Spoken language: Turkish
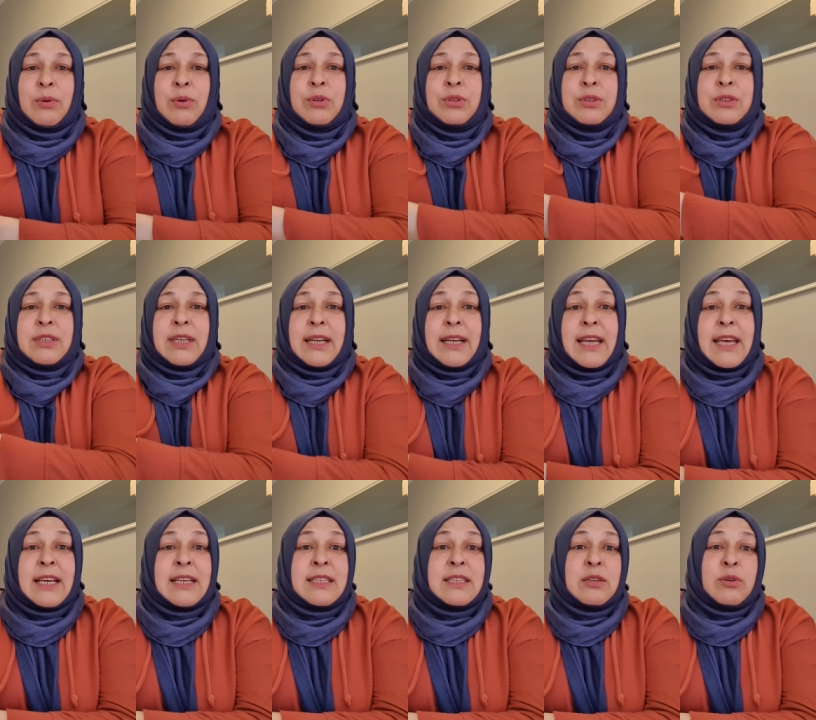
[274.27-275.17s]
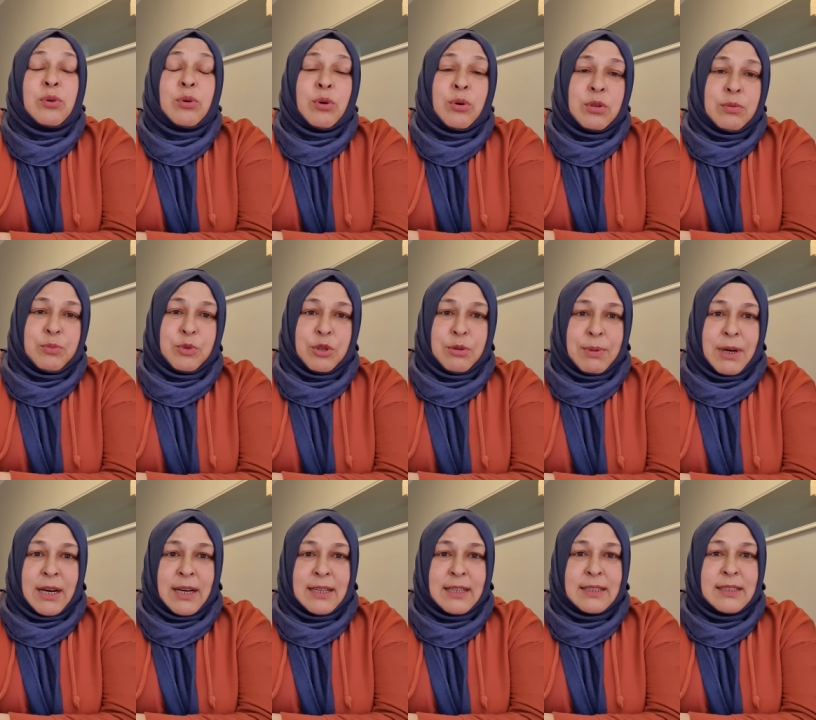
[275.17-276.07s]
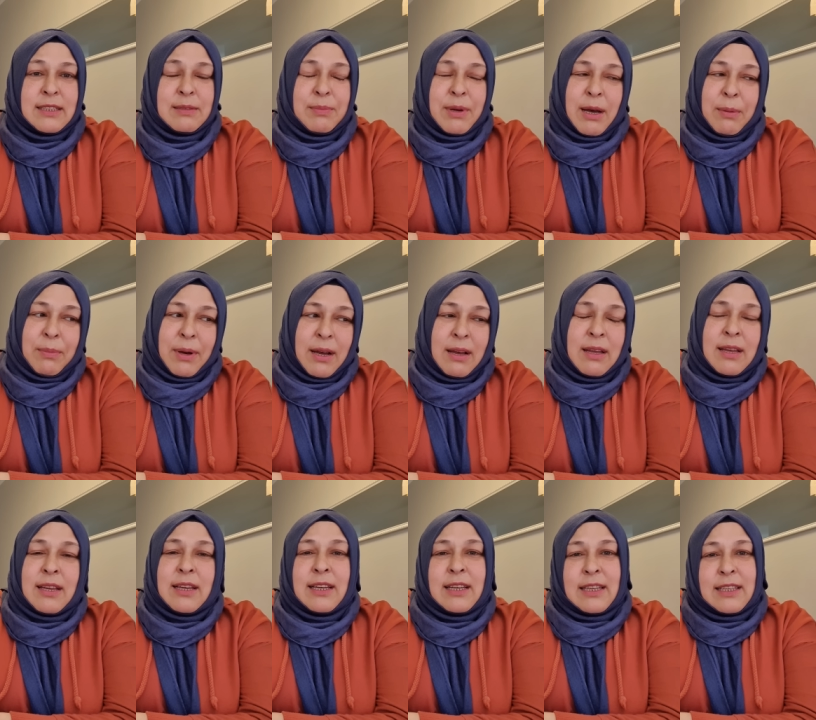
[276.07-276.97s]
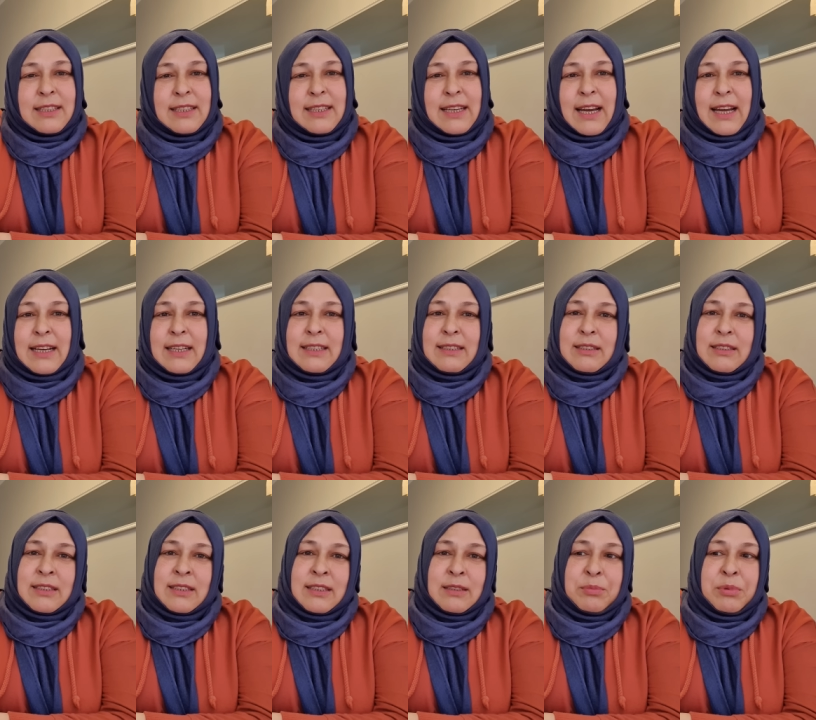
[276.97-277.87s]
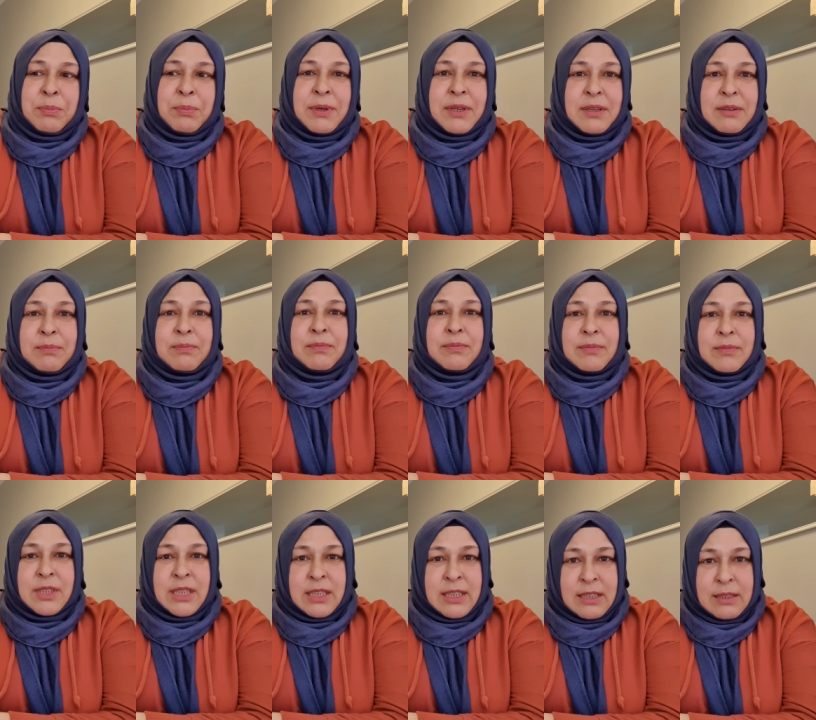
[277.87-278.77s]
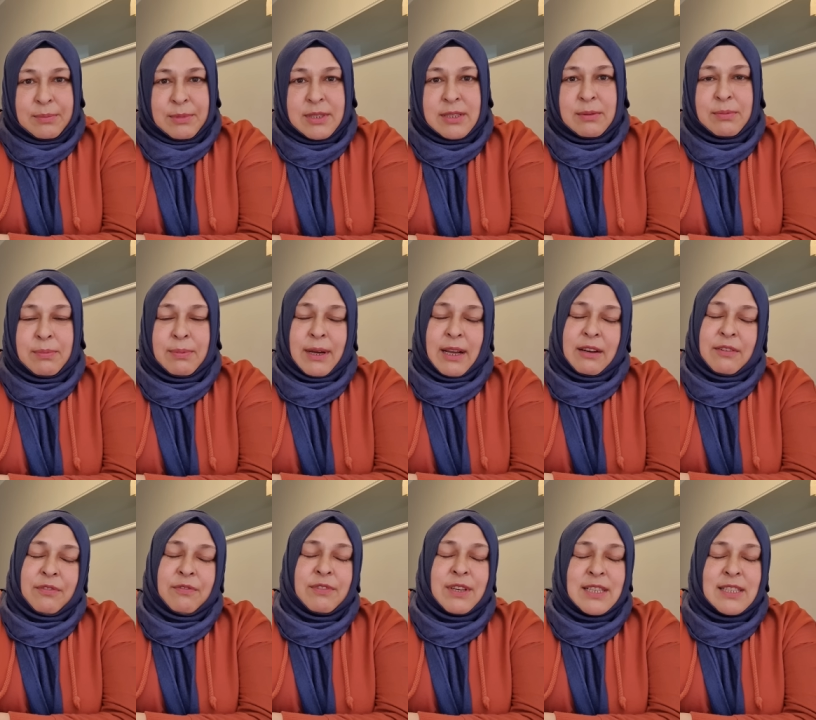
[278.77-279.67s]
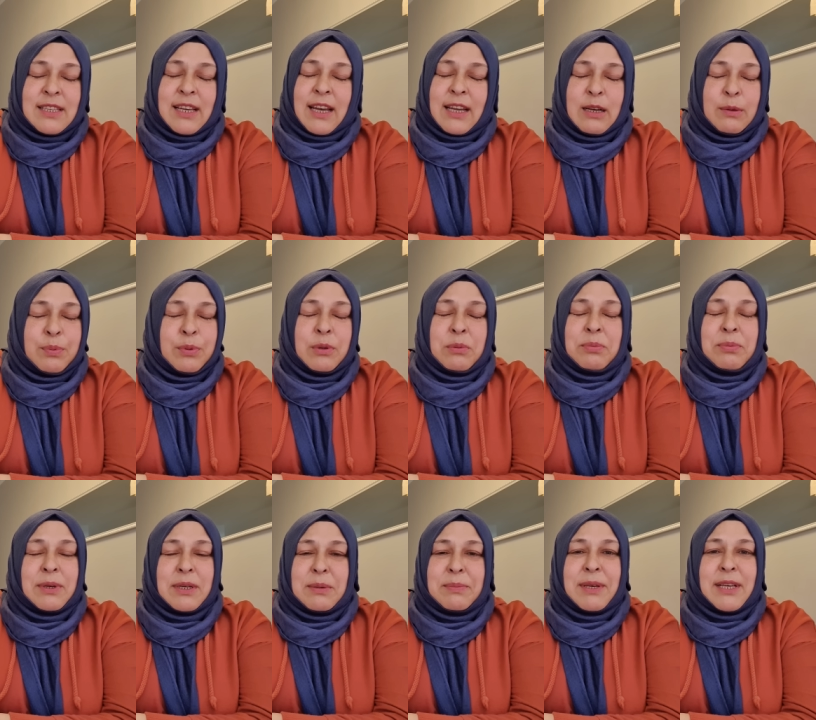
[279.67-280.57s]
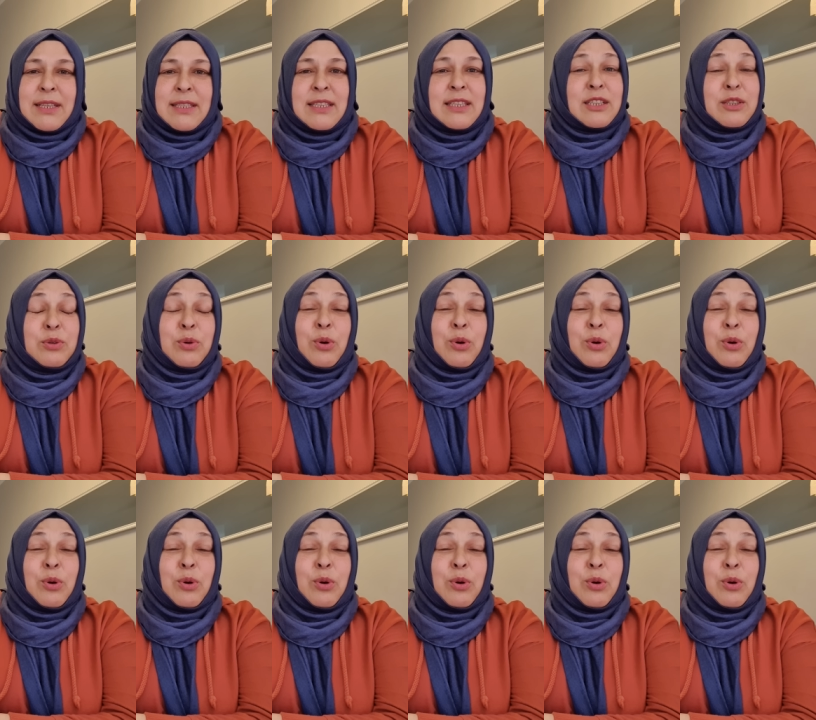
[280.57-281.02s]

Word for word: O yüzden eksik olmuyor baharatım ama diğer e, biberim, kırmızı biber vesaire pul biberim eksikti.